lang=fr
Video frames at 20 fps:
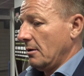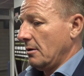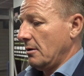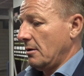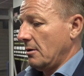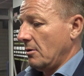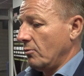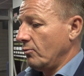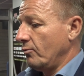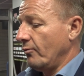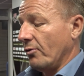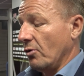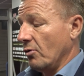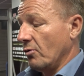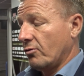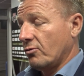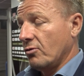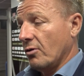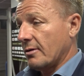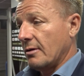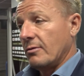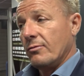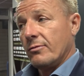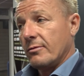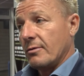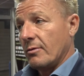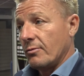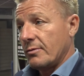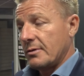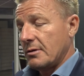Et en ouvrant le score, ça
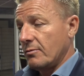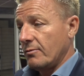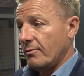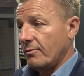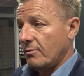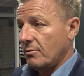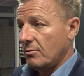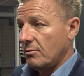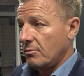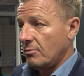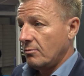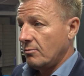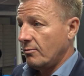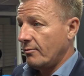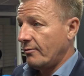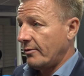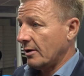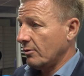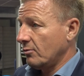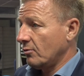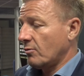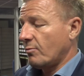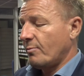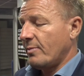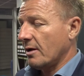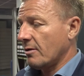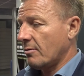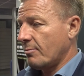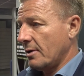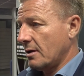nous a aussi ouvert d'autres
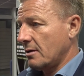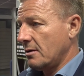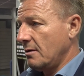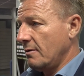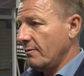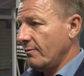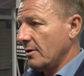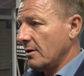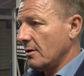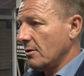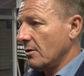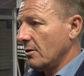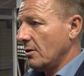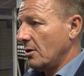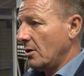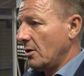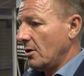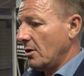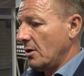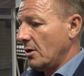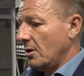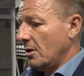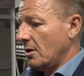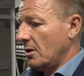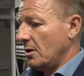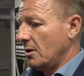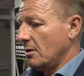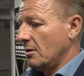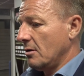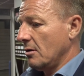perspectives. Et, euh,
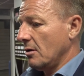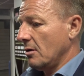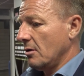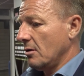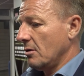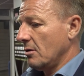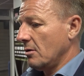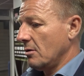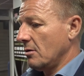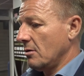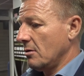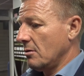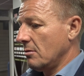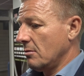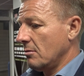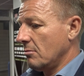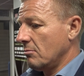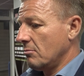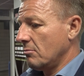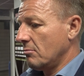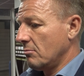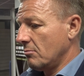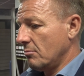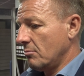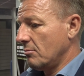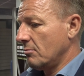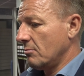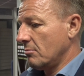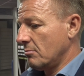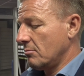euh,
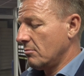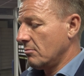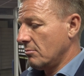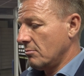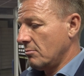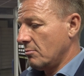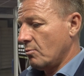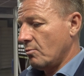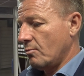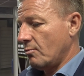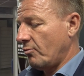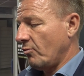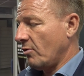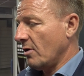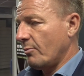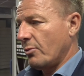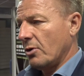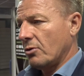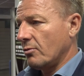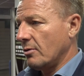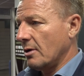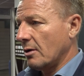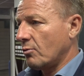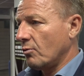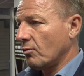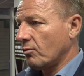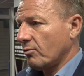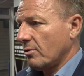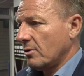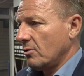hmm, je le répète, on a
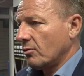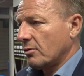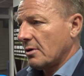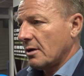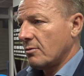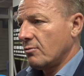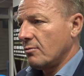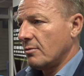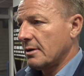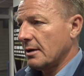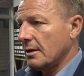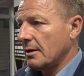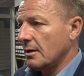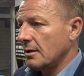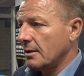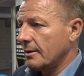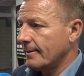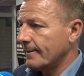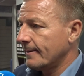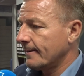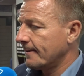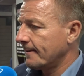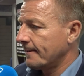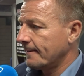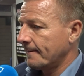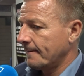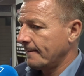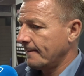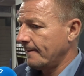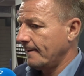construit notre résultat
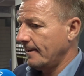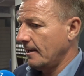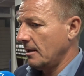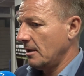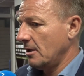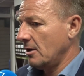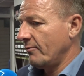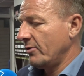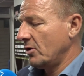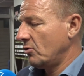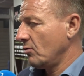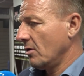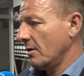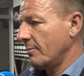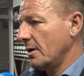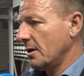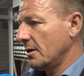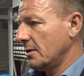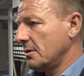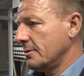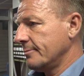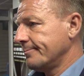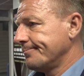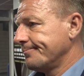et, la victoire est méritée.